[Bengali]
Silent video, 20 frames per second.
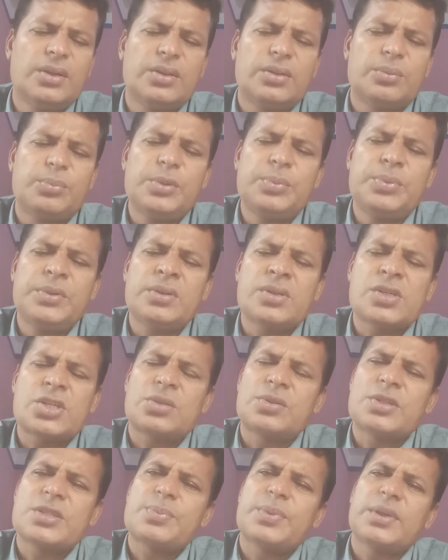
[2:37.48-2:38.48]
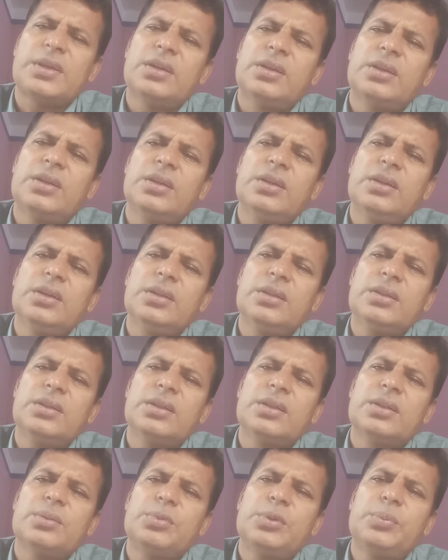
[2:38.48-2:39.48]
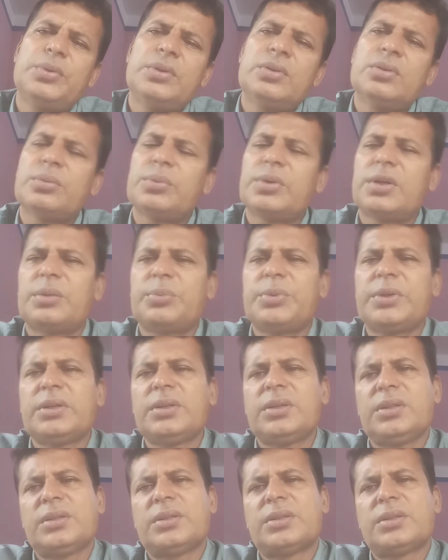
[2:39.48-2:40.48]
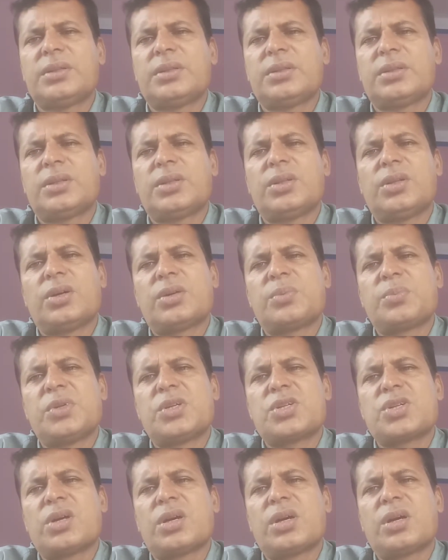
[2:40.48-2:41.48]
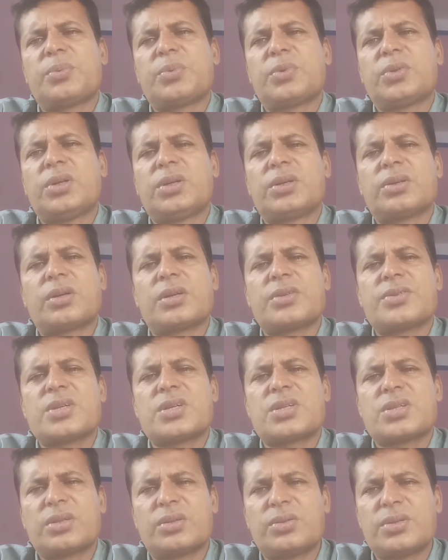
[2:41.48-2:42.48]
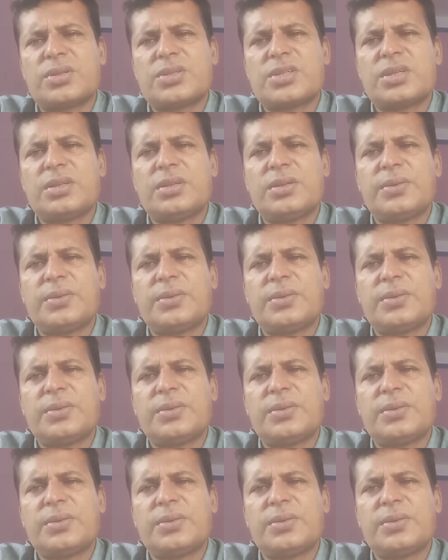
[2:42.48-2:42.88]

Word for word: বিভিন্ন সমাজবিজ্ঞানী বিভিন্নভাবে ধর্মের সংজ্ঞা প্রদান করার চেষ্টা করেছেন